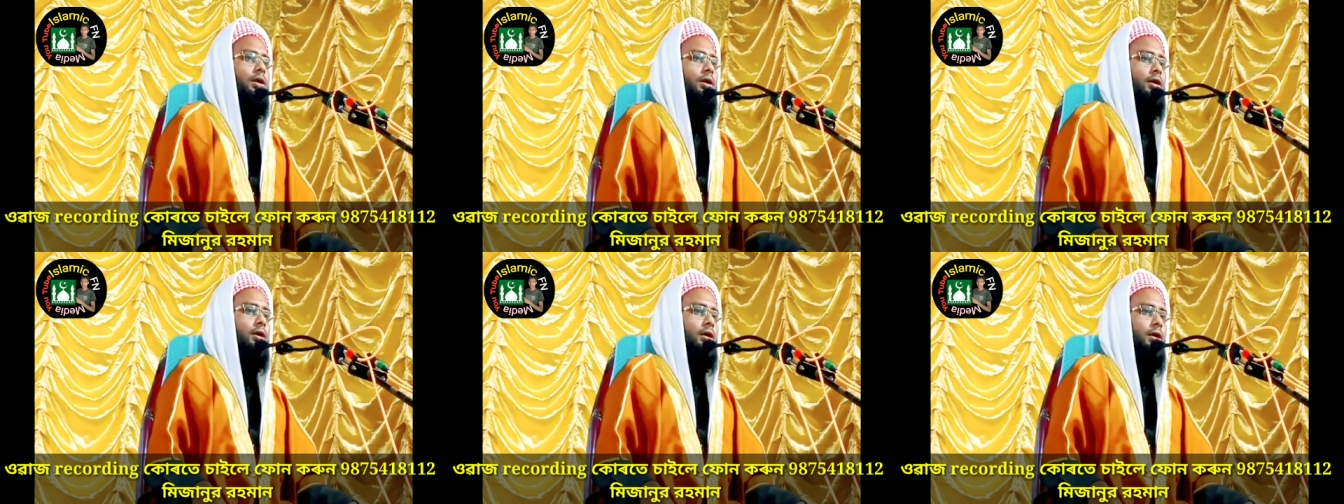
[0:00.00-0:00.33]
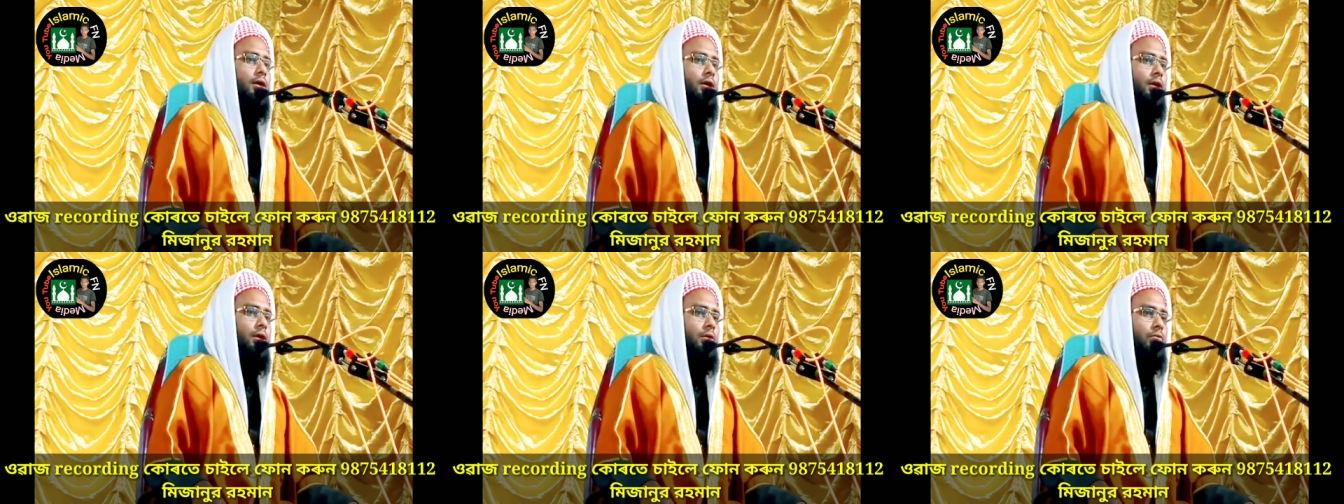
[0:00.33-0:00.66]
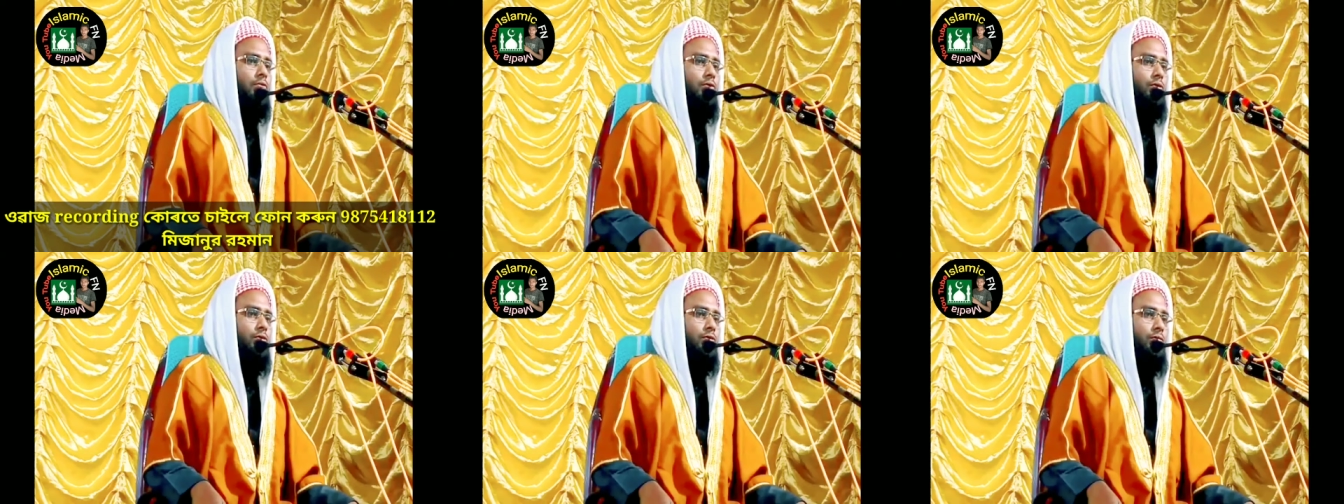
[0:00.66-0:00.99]
আনিল
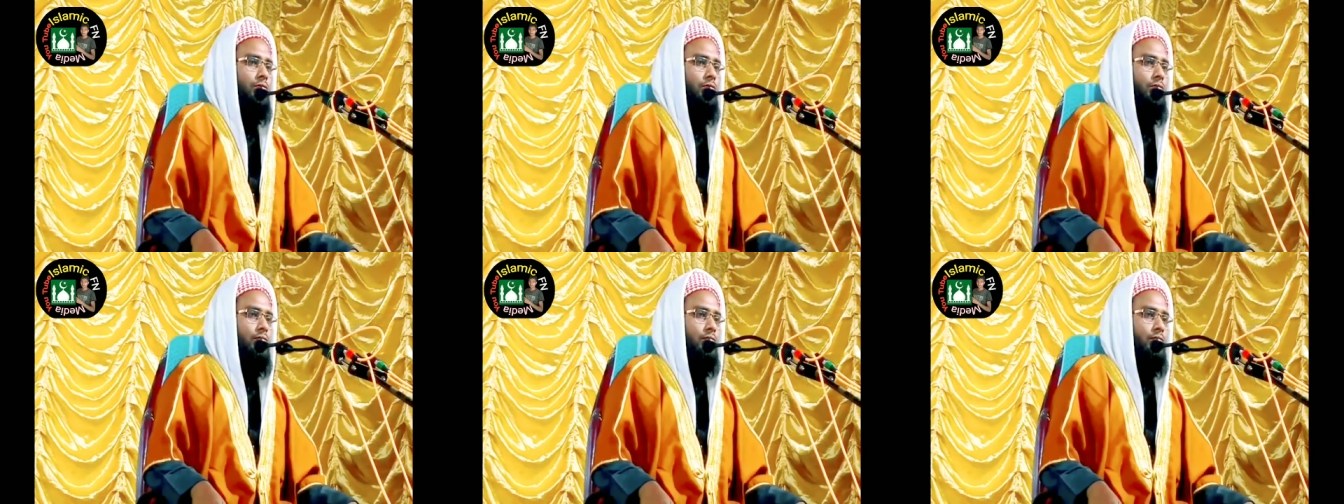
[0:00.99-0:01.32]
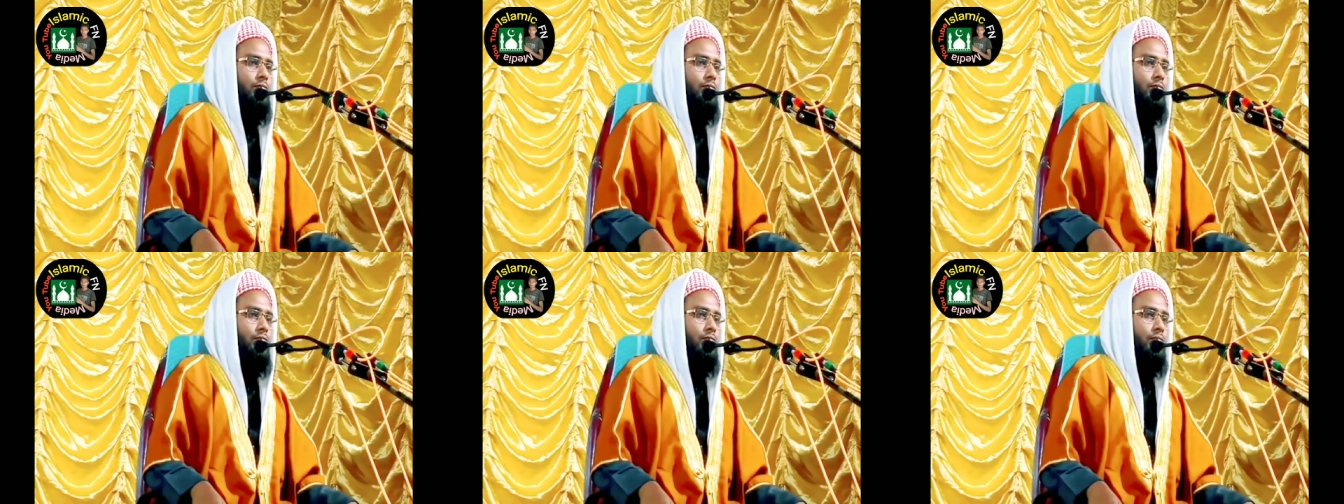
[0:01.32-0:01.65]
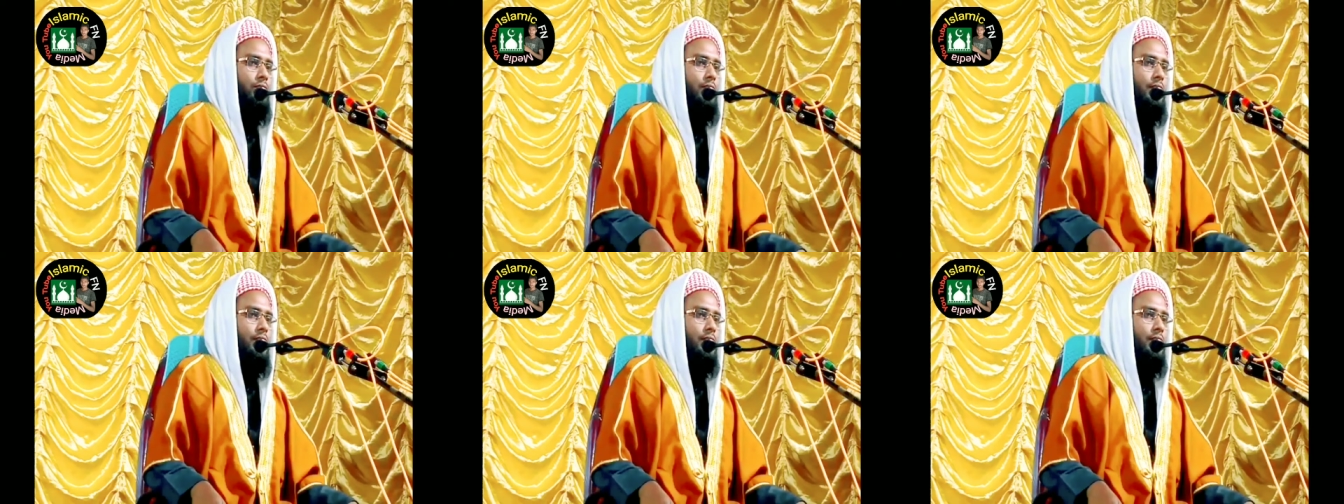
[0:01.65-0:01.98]

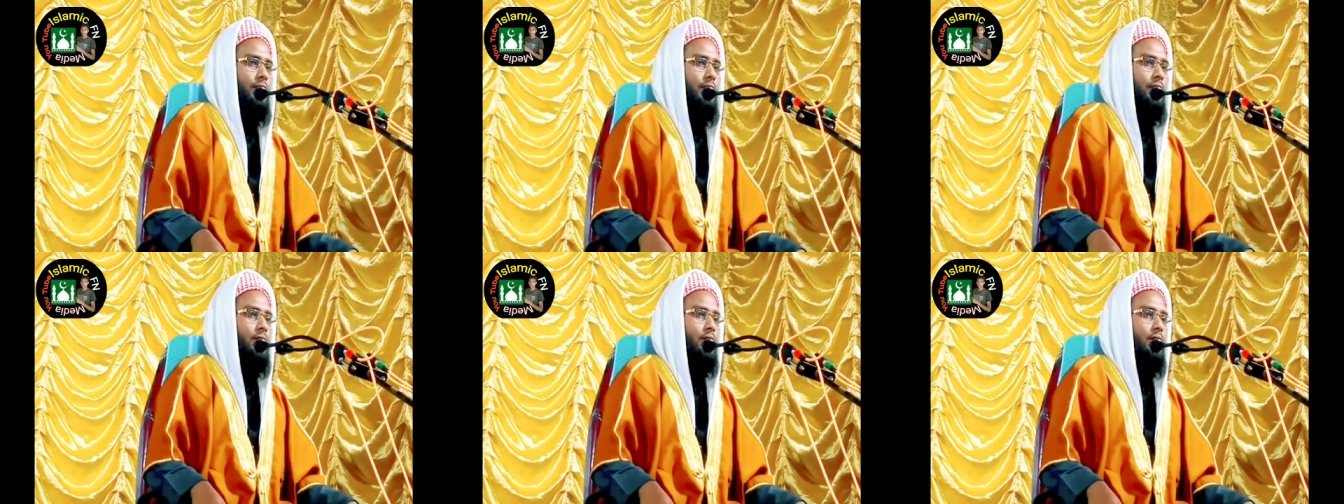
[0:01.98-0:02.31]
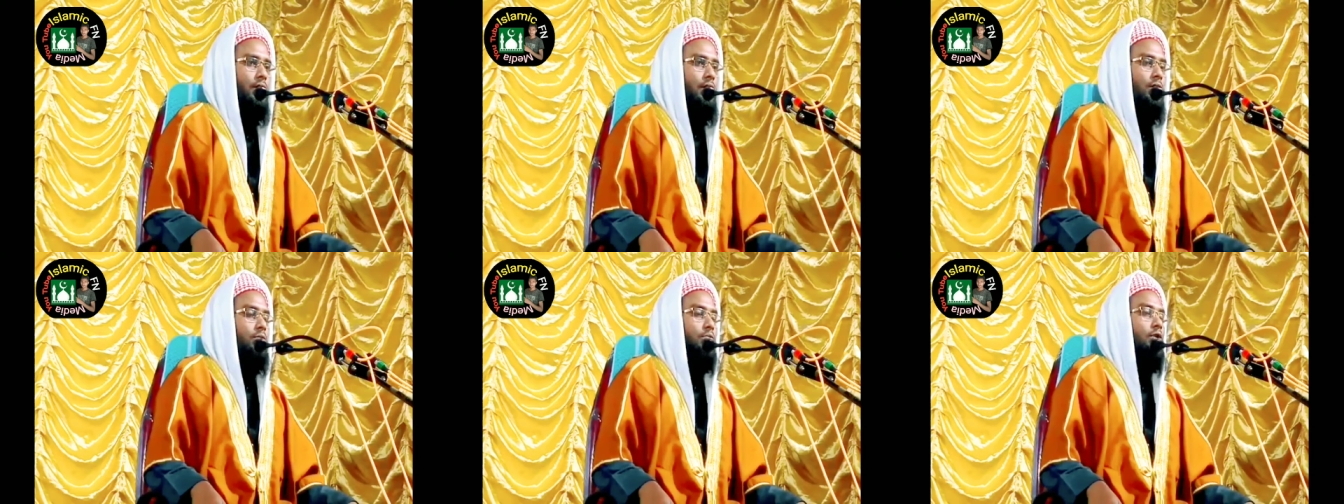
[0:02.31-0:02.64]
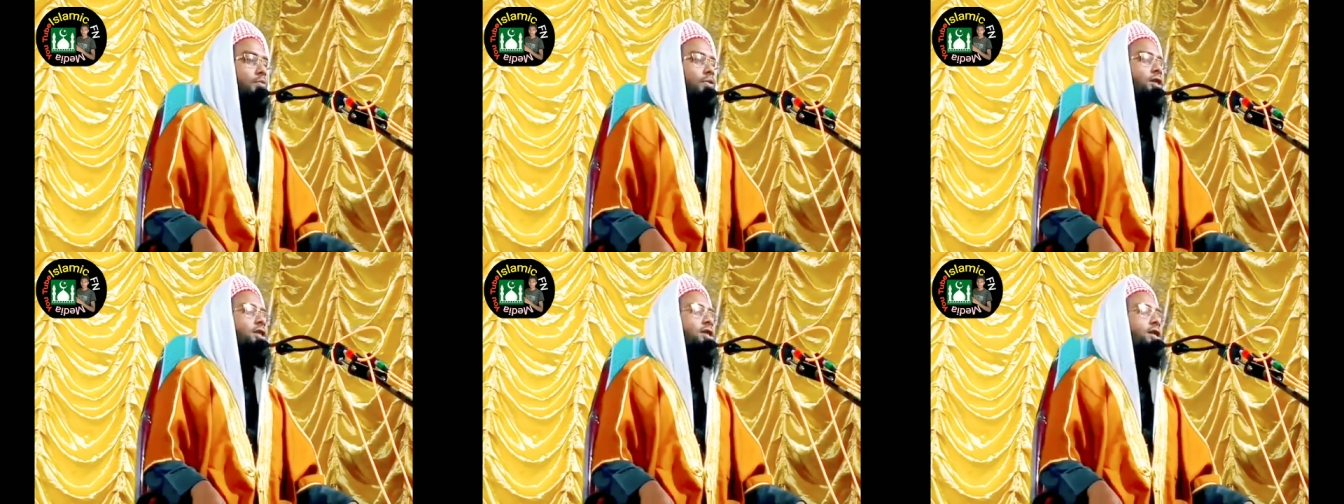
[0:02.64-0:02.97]
মুনকার
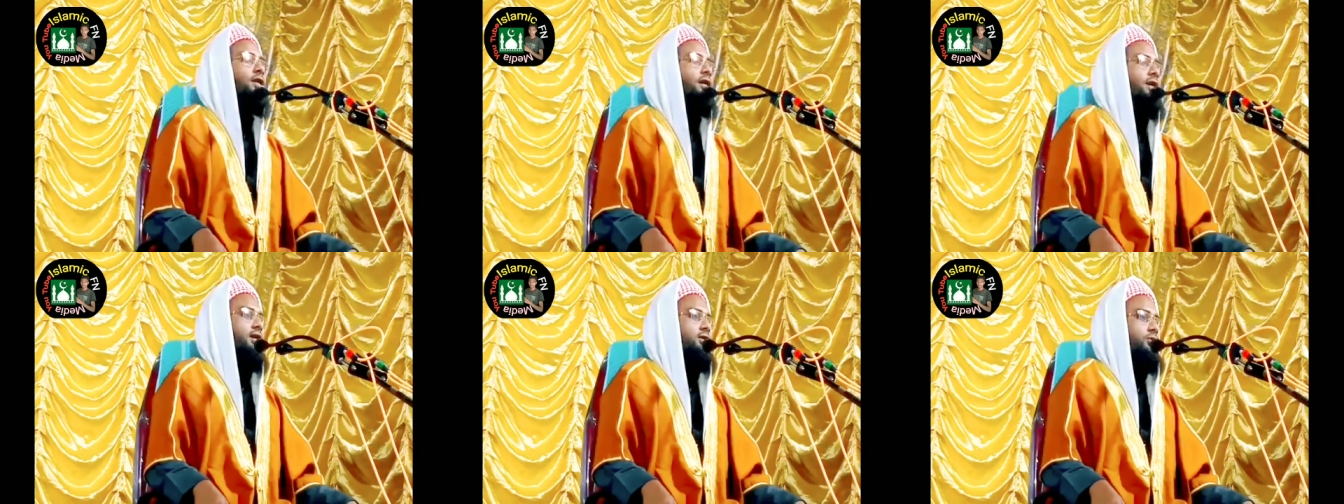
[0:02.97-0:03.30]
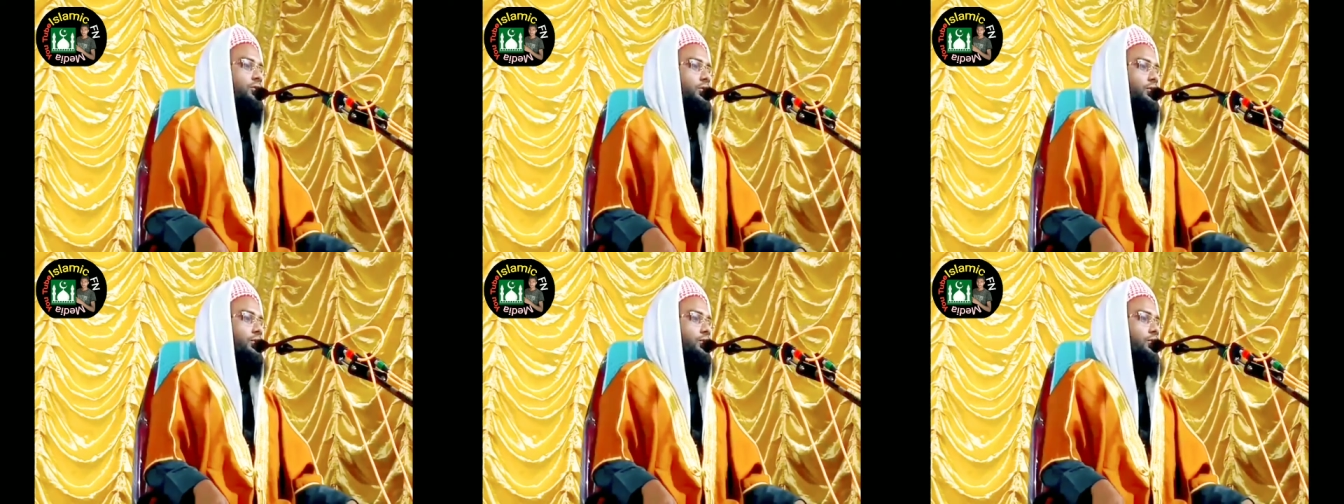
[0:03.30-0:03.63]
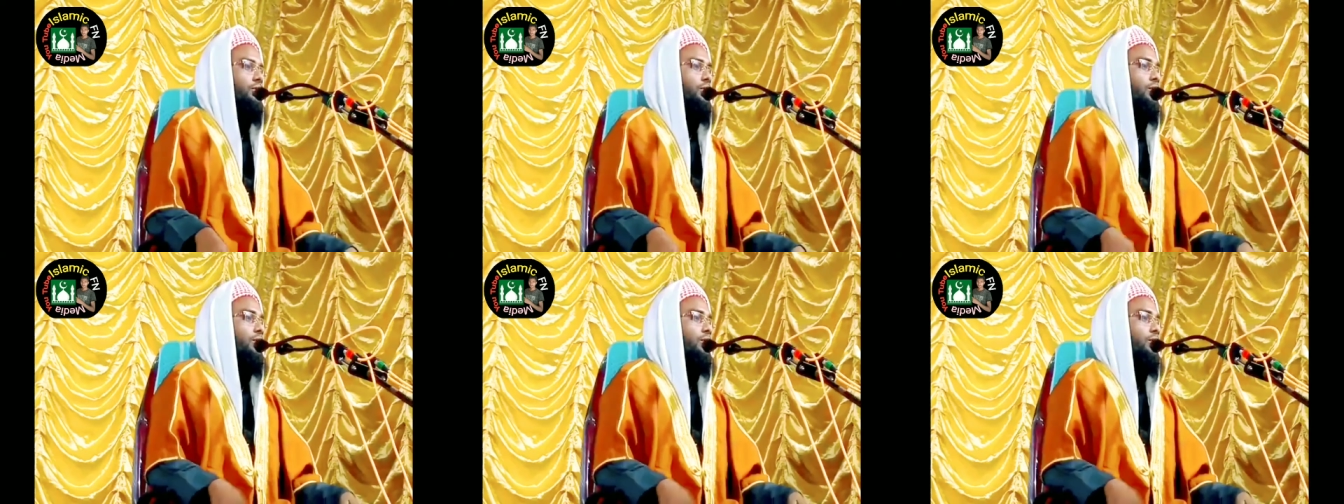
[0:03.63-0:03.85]
মুমিনদের কাজ হইল